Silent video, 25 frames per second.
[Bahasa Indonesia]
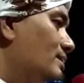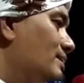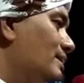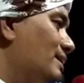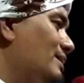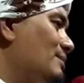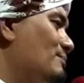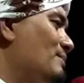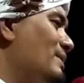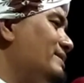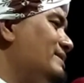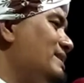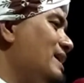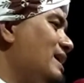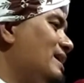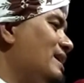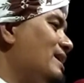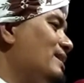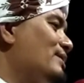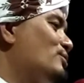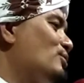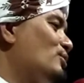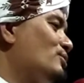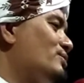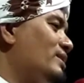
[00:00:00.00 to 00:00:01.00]
Dari
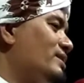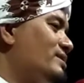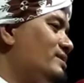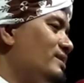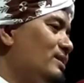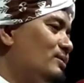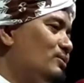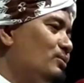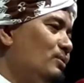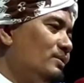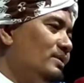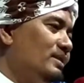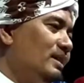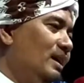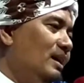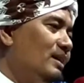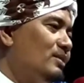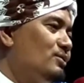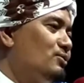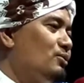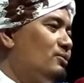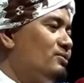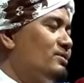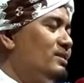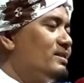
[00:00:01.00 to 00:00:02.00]
macaran sukses itunya
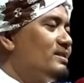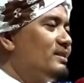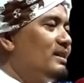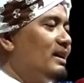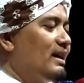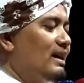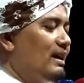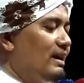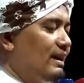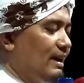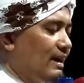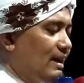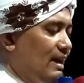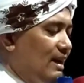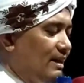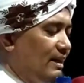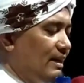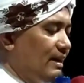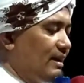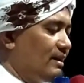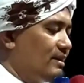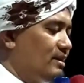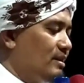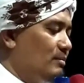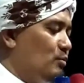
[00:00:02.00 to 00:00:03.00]
sukses nang akhirat
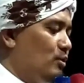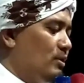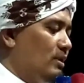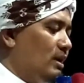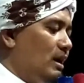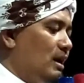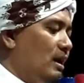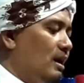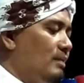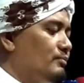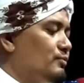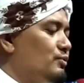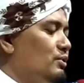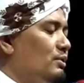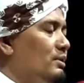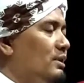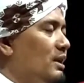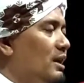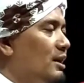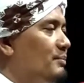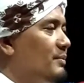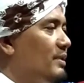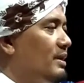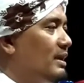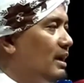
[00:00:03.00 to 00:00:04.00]
nih pun
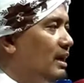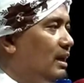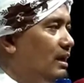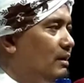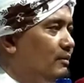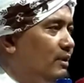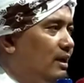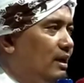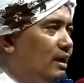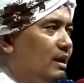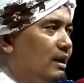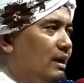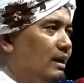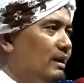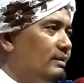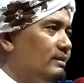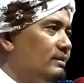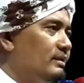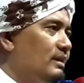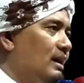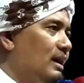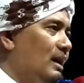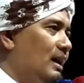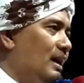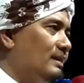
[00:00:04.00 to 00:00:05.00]
Abdullah bin Alawi al
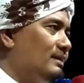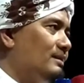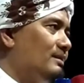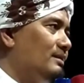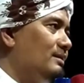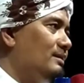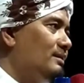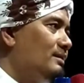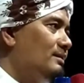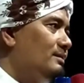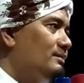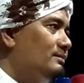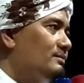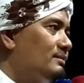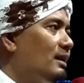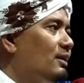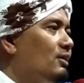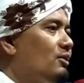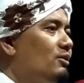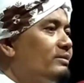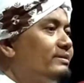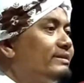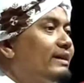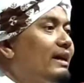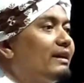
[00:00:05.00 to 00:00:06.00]
Haddad
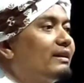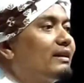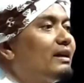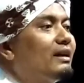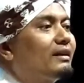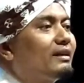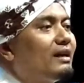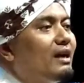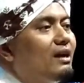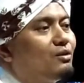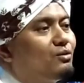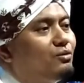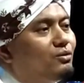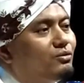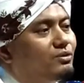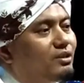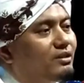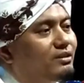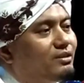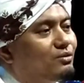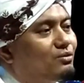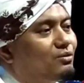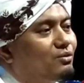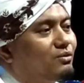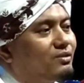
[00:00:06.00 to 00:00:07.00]
telok carah kanggo
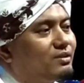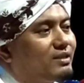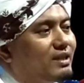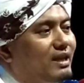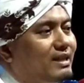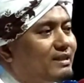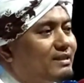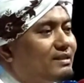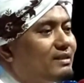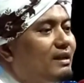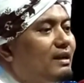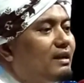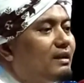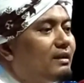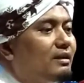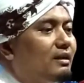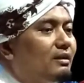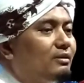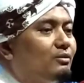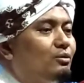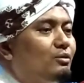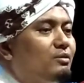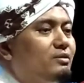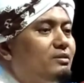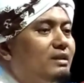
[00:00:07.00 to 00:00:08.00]
dadi sukses
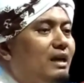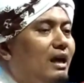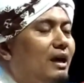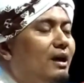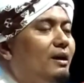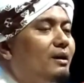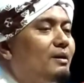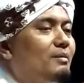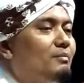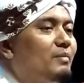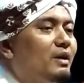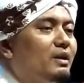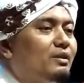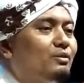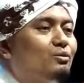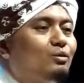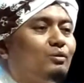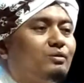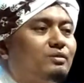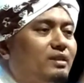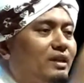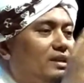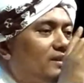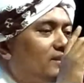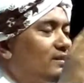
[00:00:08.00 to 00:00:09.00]
neng dunya ben
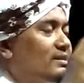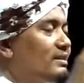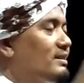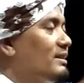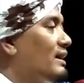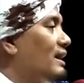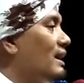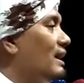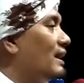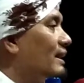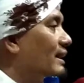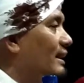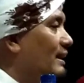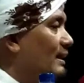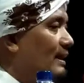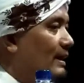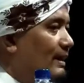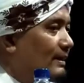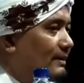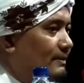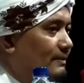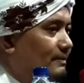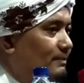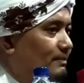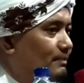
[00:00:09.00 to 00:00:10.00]
sukses neng
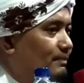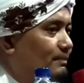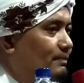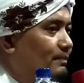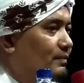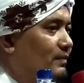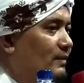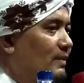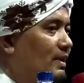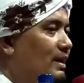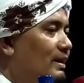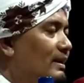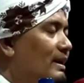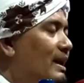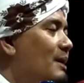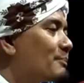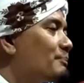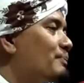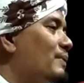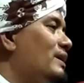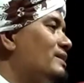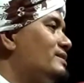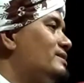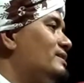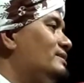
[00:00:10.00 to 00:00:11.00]
akhirat
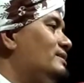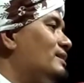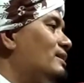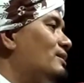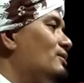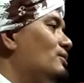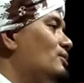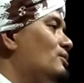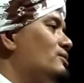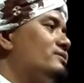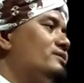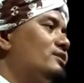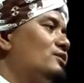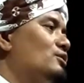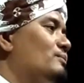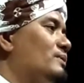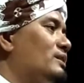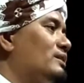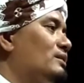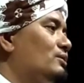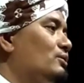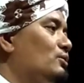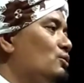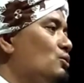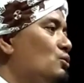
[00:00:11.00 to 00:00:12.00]
napa si telok si
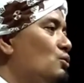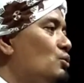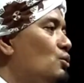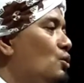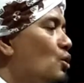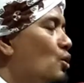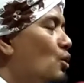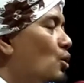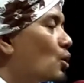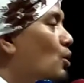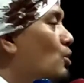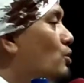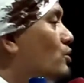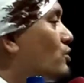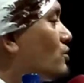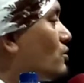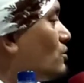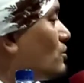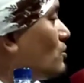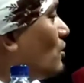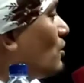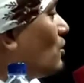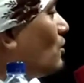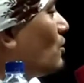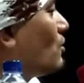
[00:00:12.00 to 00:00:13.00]
nomor tung
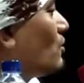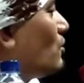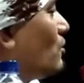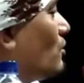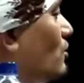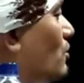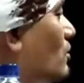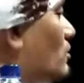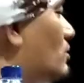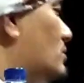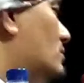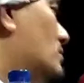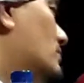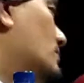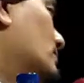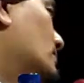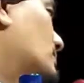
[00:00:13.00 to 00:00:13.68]
husnul khuluq